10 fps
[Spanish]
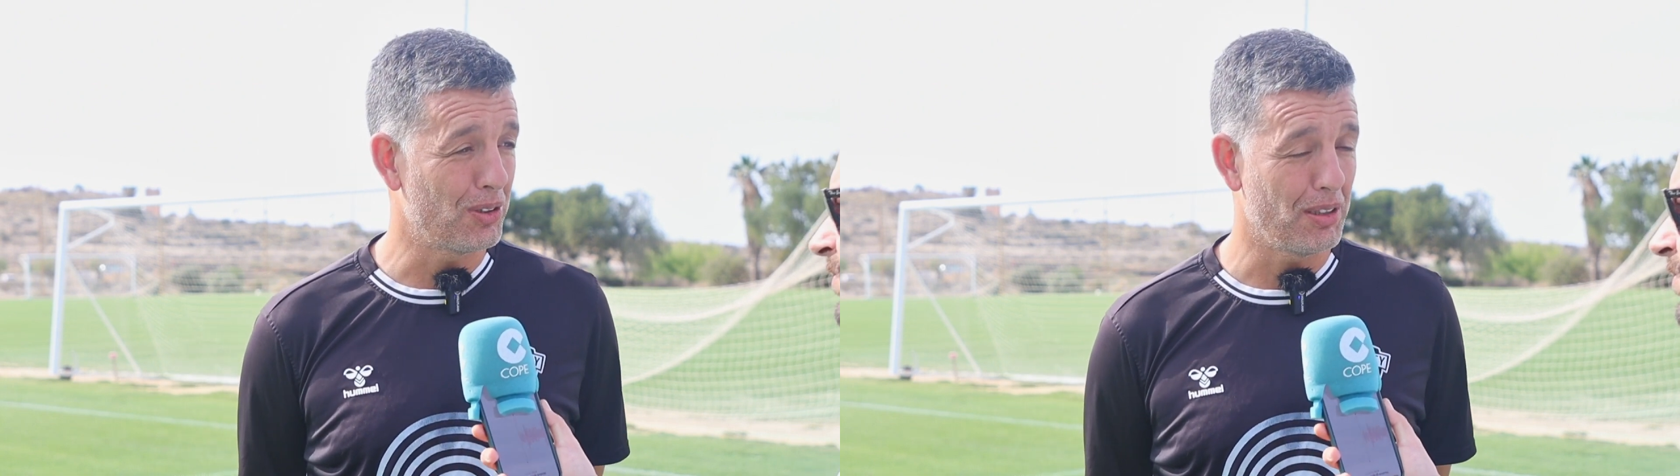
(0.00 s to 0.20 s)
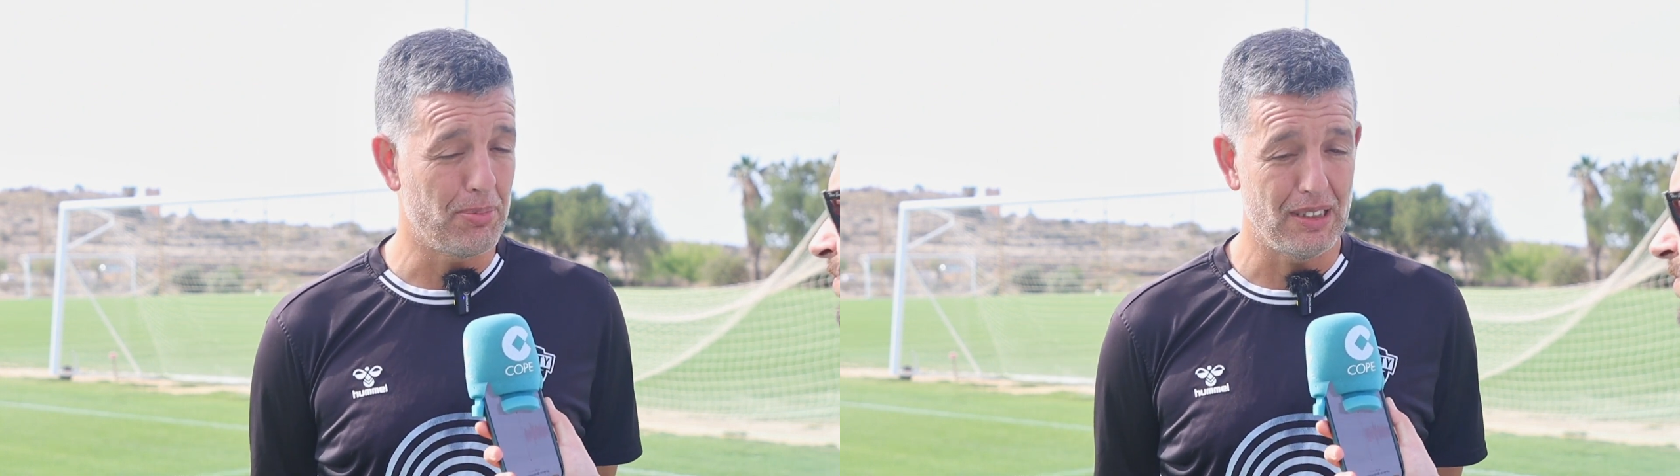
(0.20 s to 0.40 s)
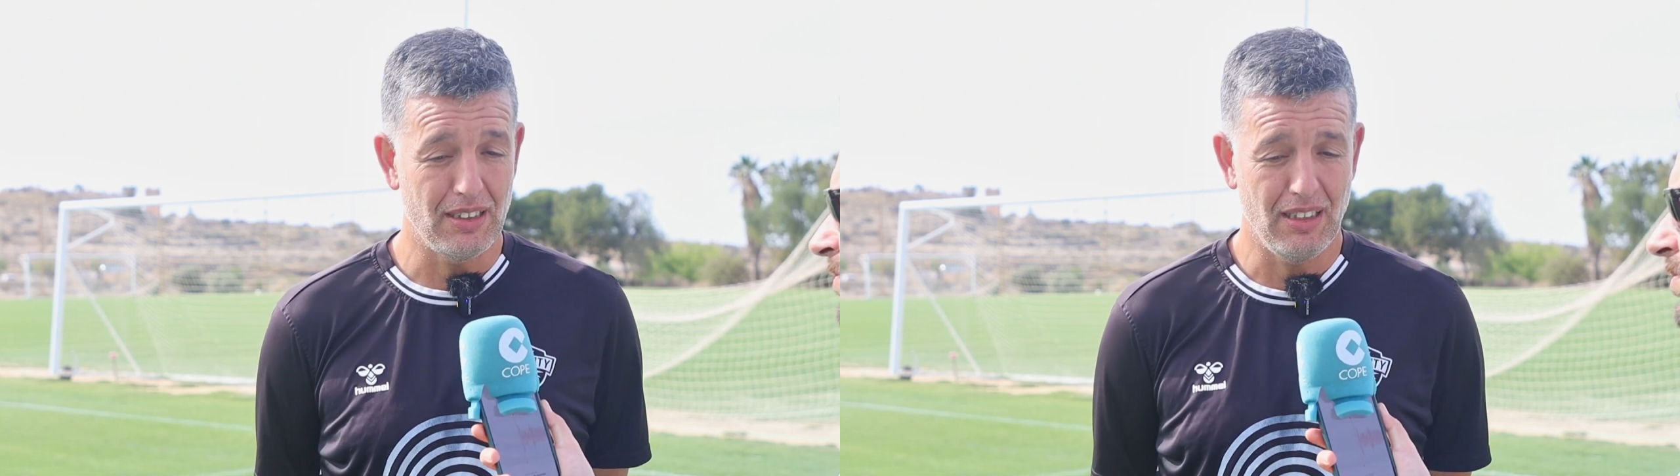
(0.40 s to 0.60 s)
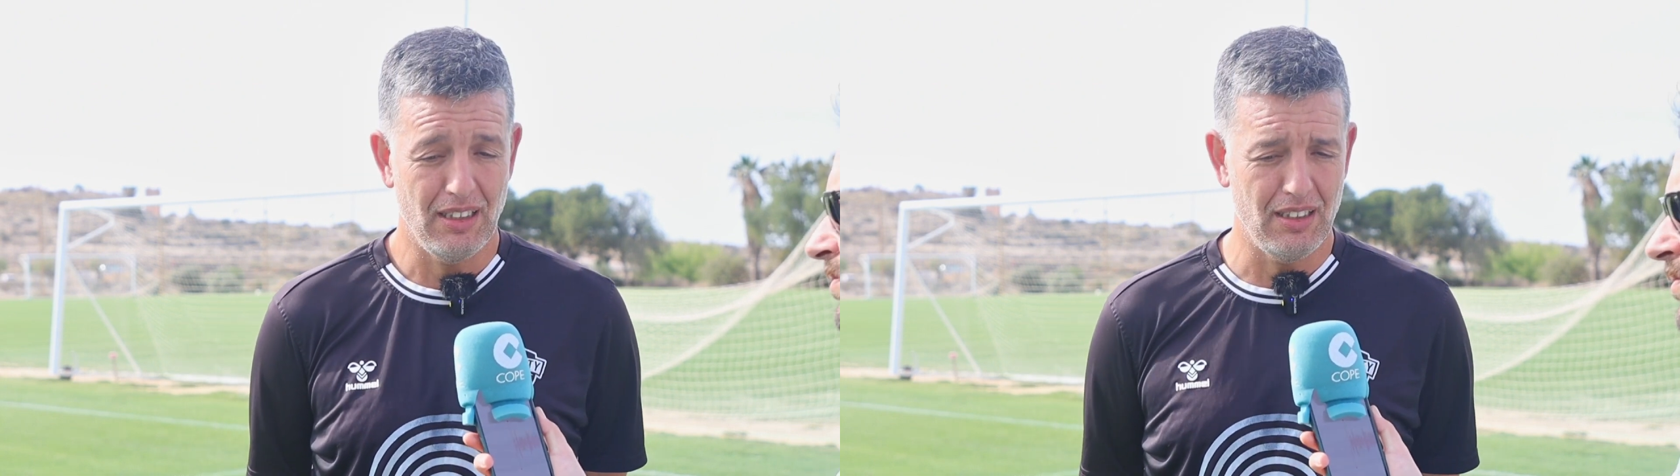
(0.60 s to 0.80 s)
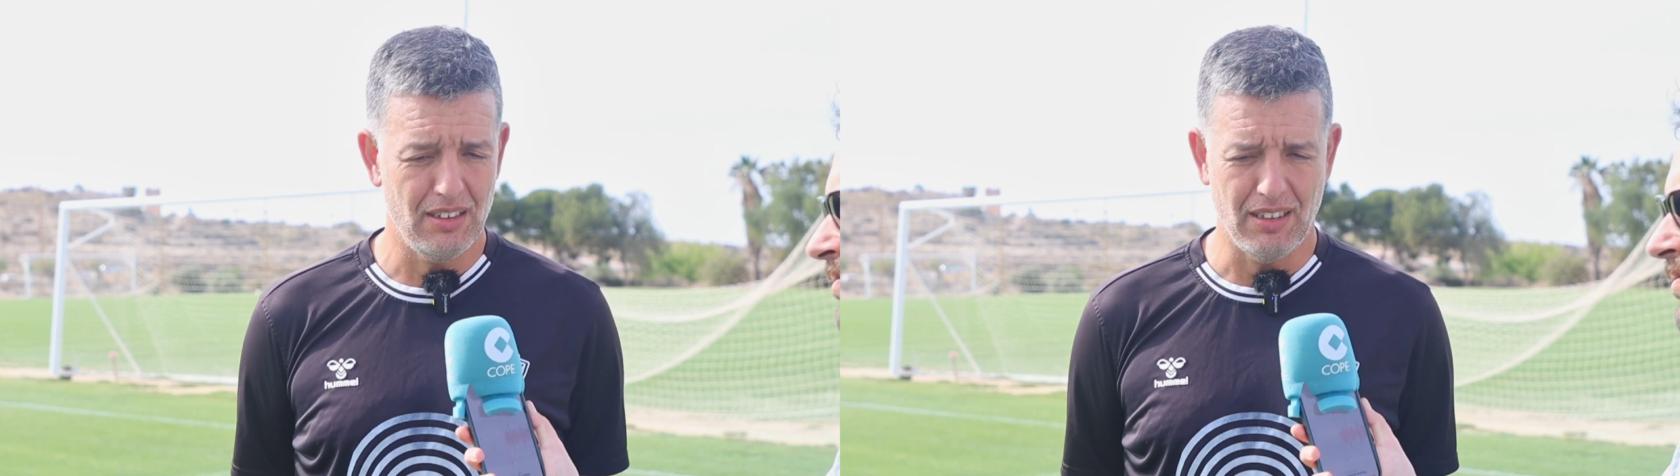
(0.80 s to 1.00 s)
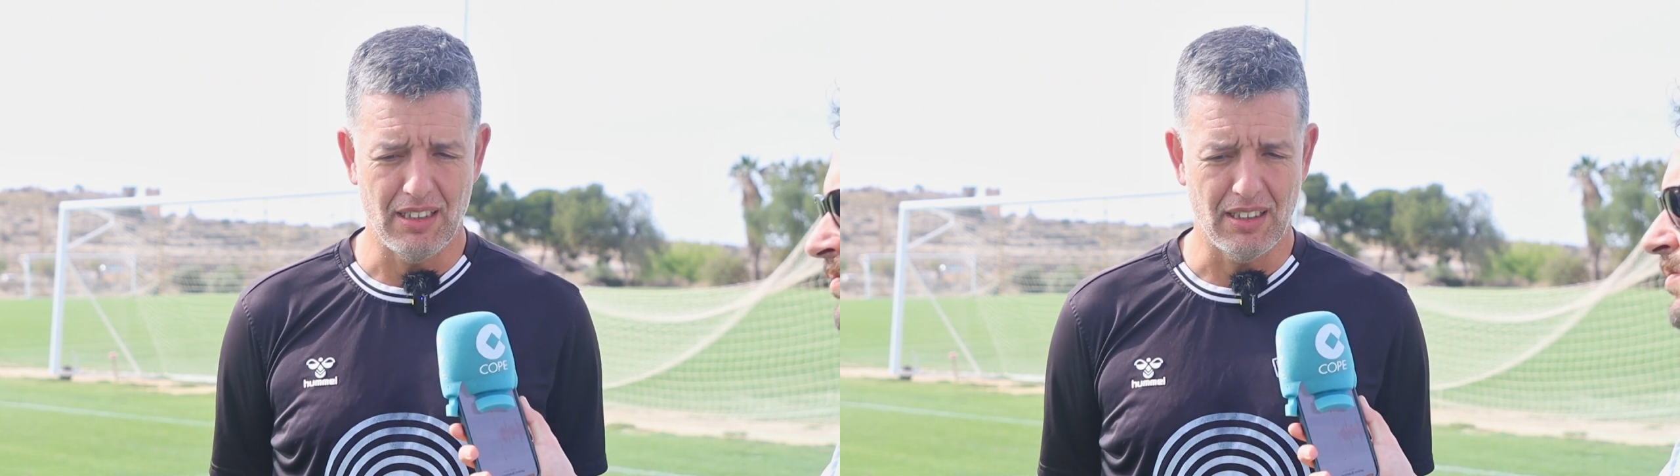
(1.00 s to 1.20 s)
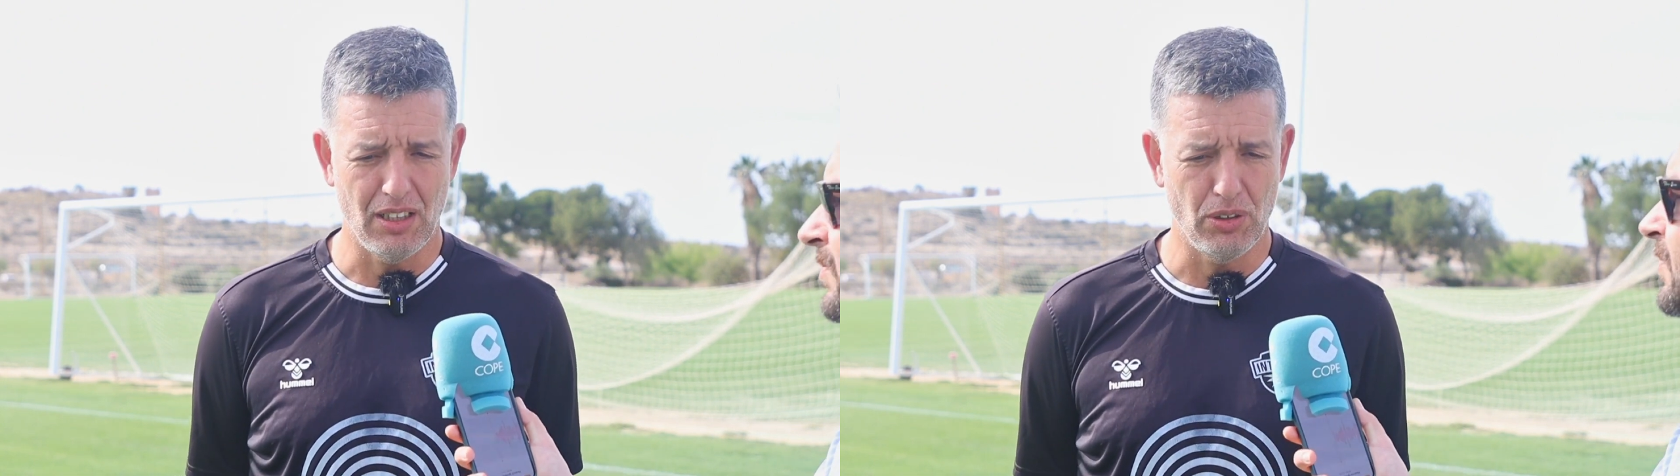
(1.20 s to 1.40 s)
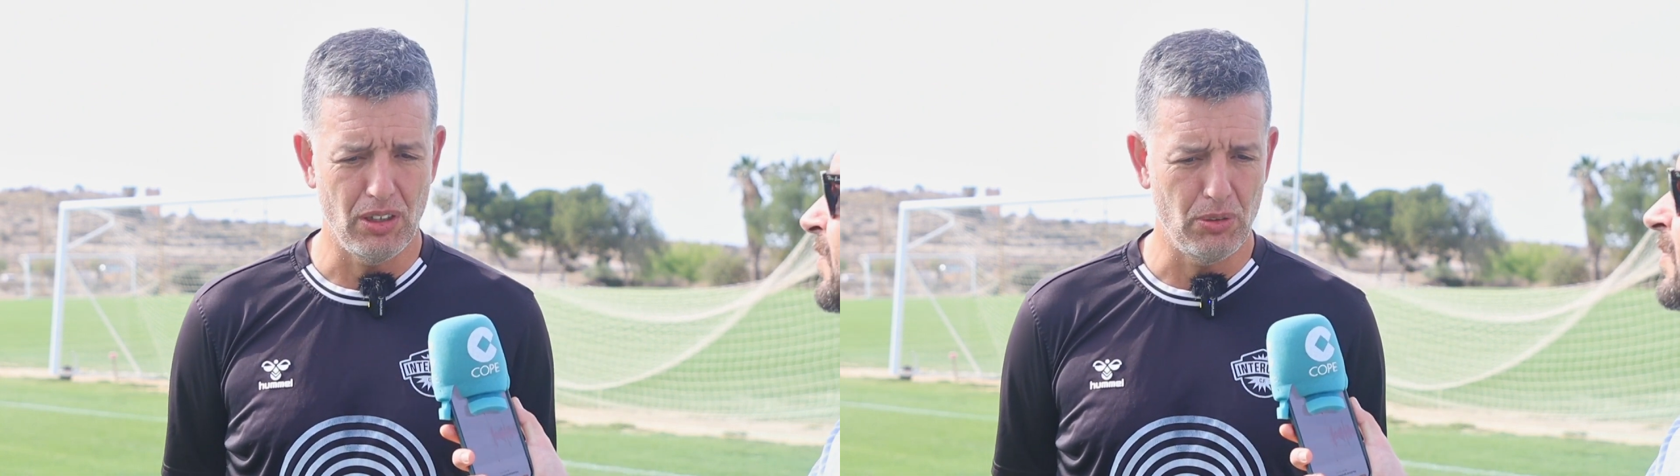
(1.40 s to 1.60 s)
que pase,
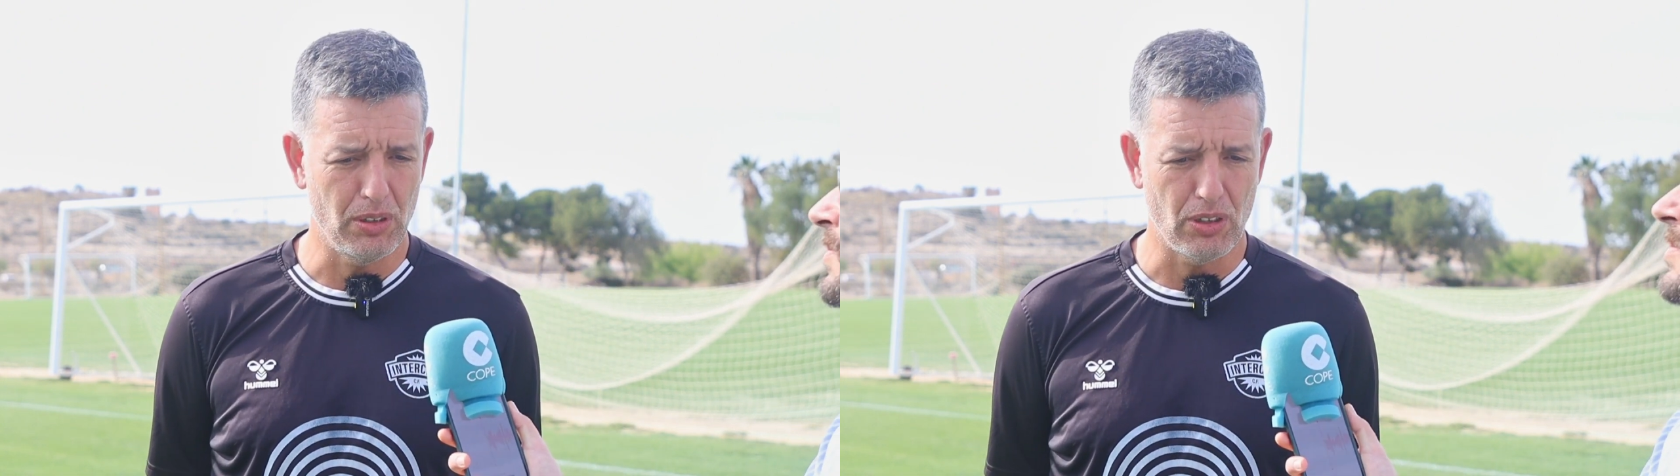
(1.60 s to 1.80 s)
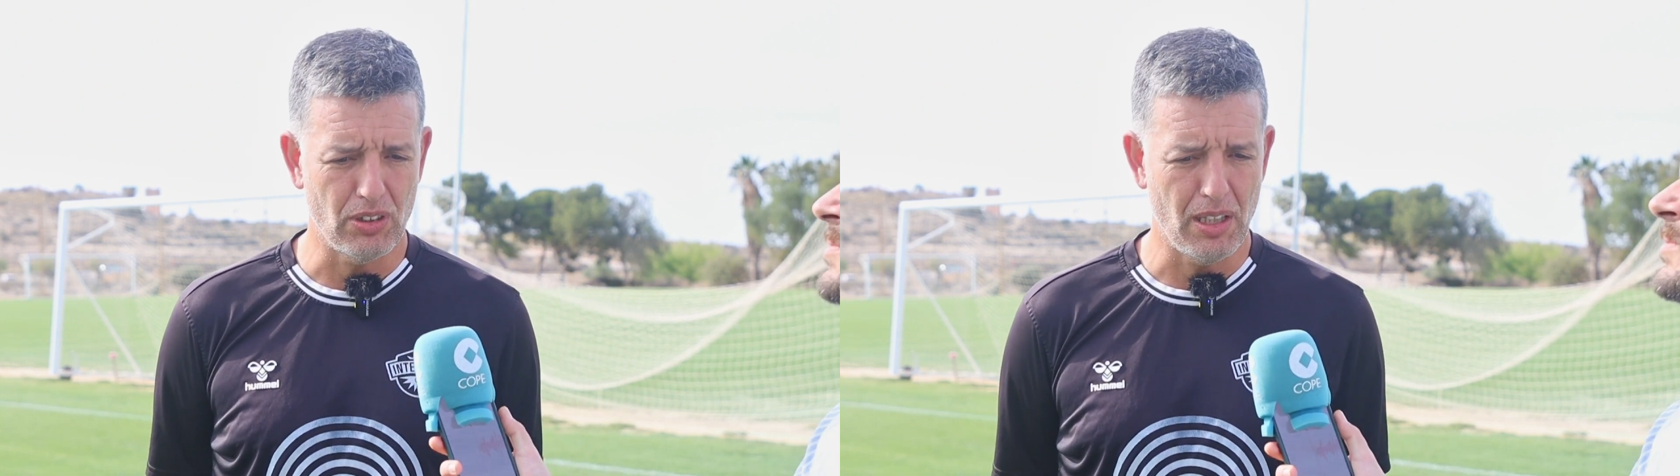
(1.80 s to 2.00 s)
centrados en nuestro